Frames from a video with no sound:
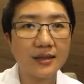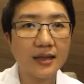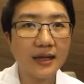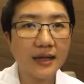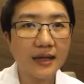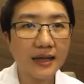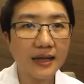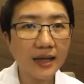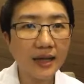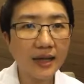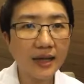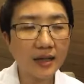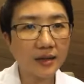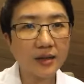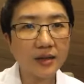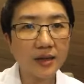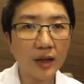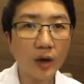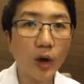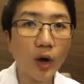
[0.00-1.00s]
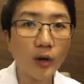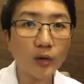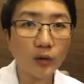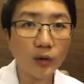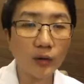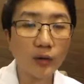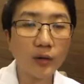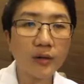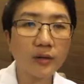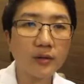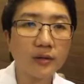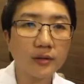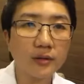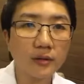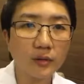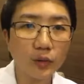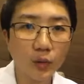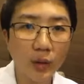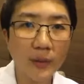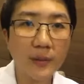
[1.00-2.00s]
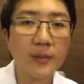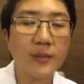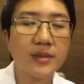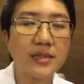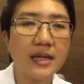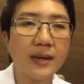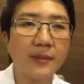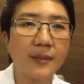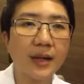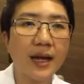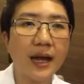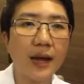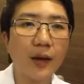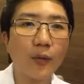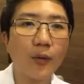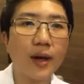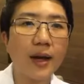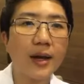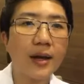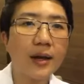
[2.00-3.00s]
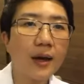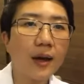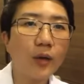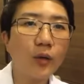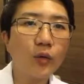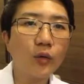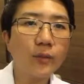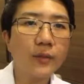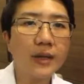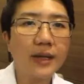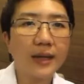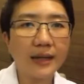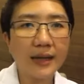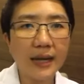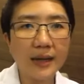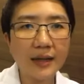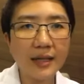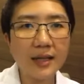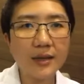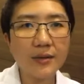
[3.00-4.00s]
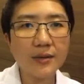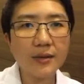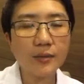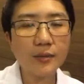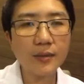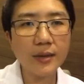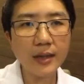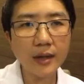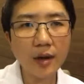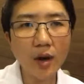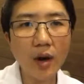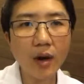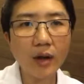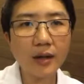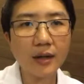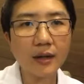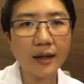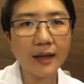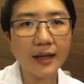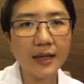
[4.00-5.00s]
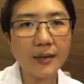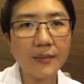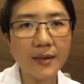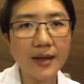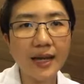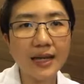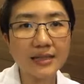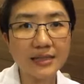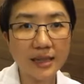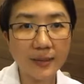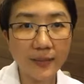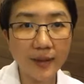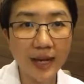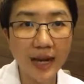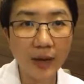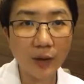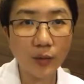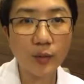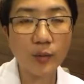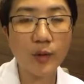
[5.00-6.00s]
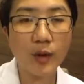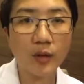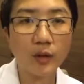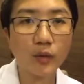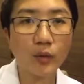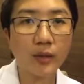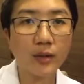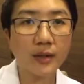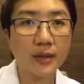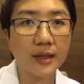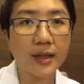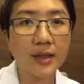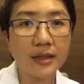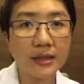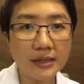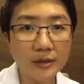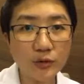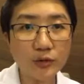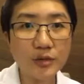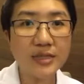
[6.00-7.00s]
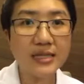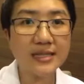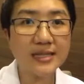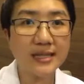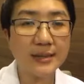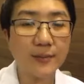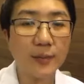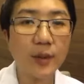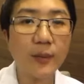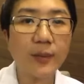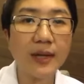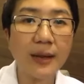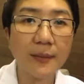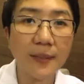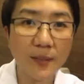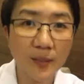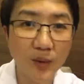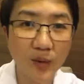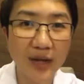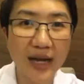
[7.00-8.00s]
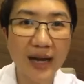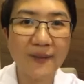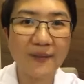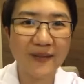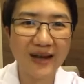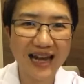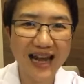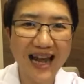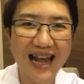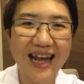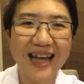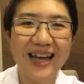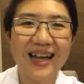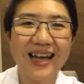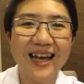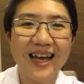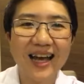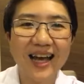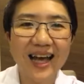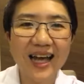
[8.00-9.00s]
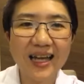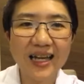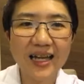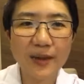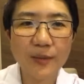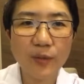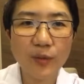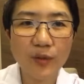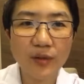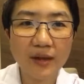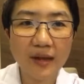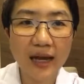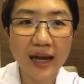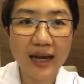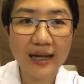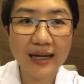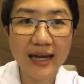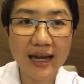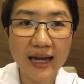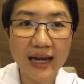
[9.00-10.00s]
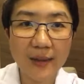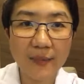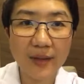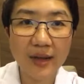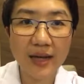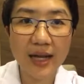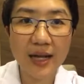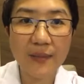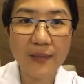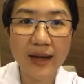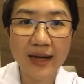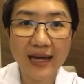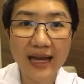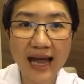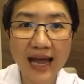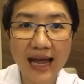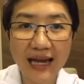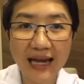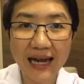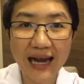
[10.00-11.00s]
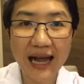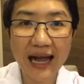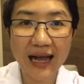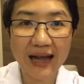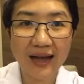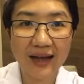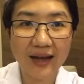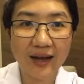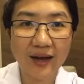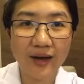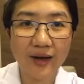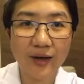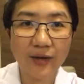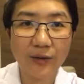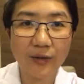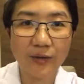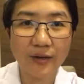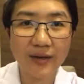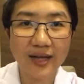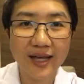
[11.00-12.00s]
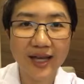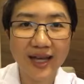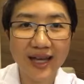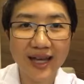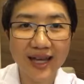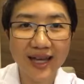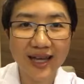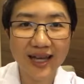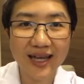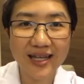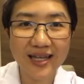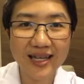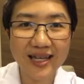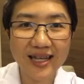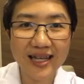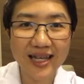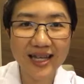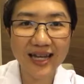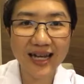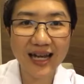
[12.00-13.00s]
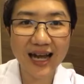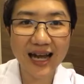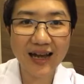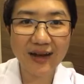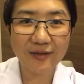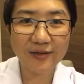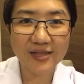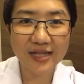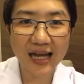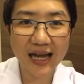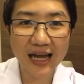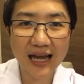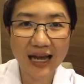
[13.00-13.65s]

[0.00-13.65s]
ถ้าคือถ้าคอยตรวจเลตัวเองเป็นประจำถ้าหากว่าลูกมีอาการที่มีก้อน หรืออะไร ที่ ไม่แน่ใจไปหาคุณหมอตรวจหรือ ถ้า ถึงอายุ40ก็ไปทำแมมโมแกรมค่ะ ให้เคมทานยาไขมันได้ไหมได้ค่ะ โอเค ยินดีค่ะคุณจ๋า